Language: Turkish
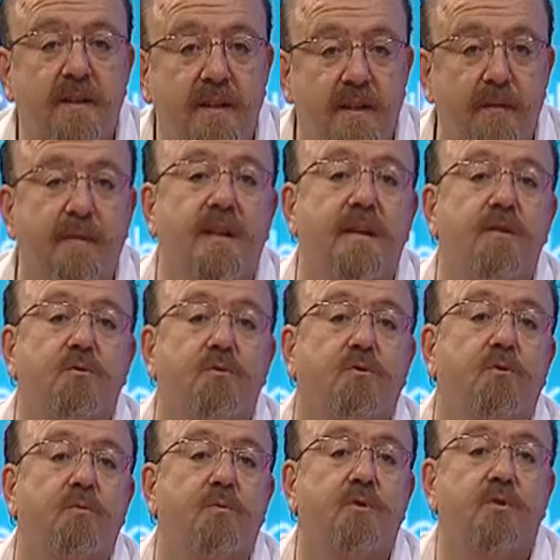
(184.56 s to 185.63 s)
yine beliniz
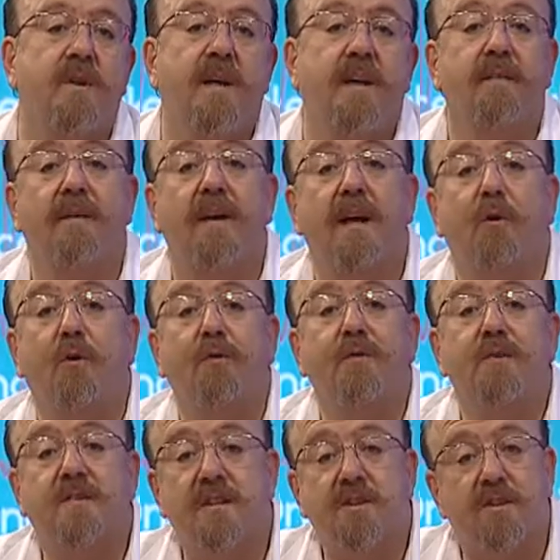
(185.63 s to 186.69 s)
tutulmuş. Veya
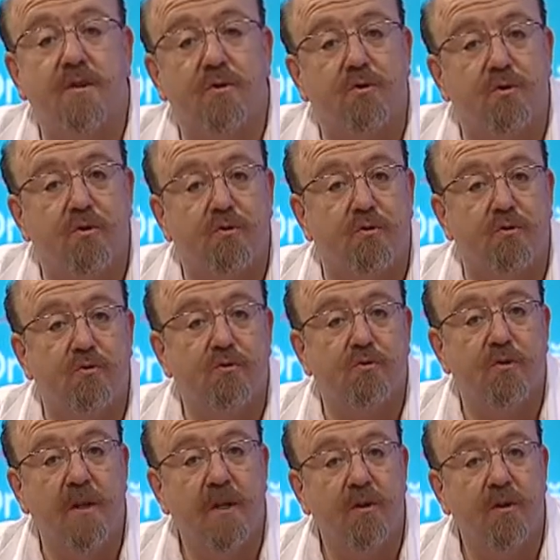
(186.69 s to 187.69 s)
ofiste çalışıyorsunuz.